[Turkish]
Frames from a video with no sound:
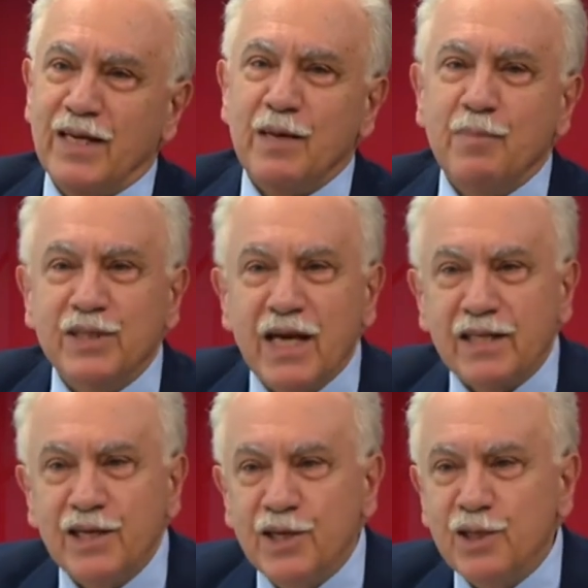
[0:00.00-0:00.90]

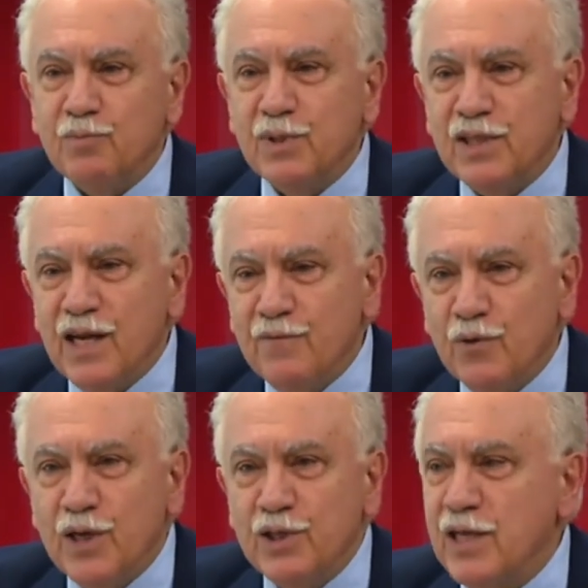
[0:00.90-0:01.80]
yapacakları iş bir
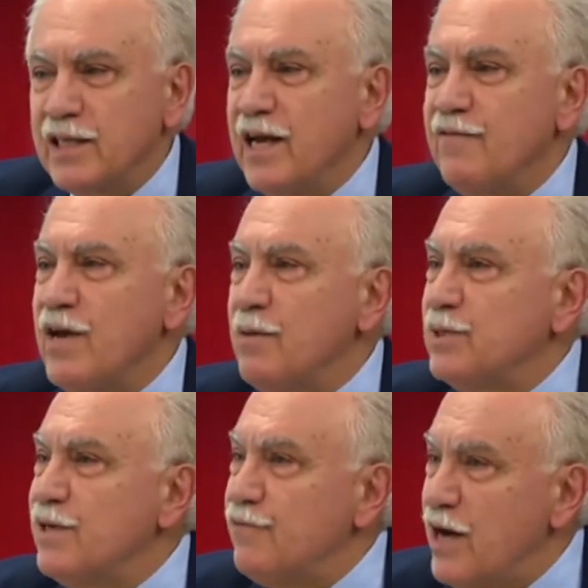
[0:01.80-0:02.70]
telefon edecekler veya
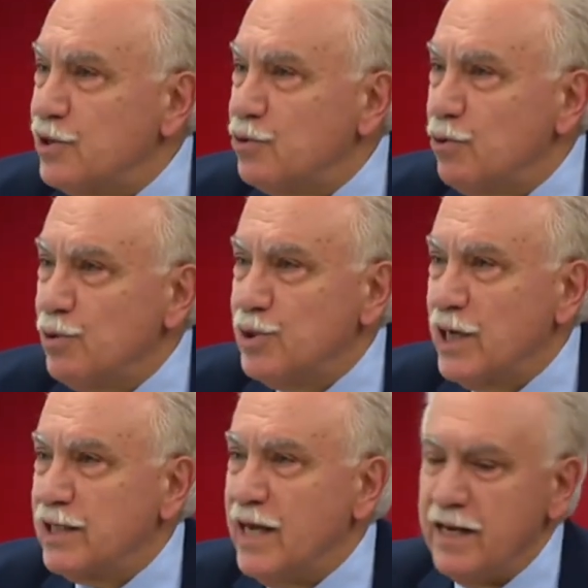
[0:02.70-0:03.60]
bize faks
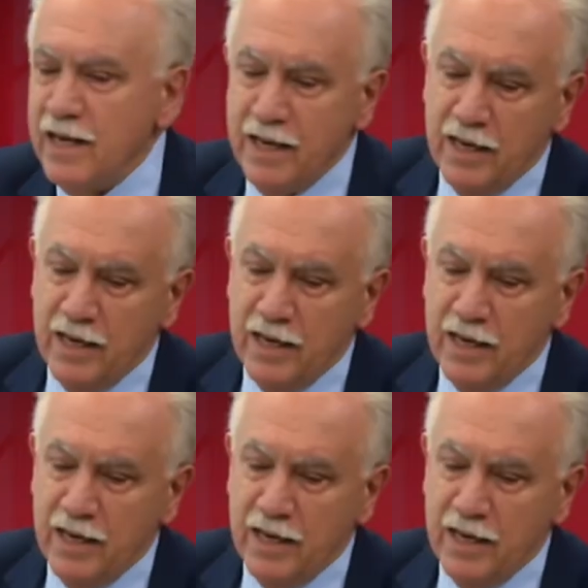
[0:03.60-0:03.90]
yollayacaklar. Evet.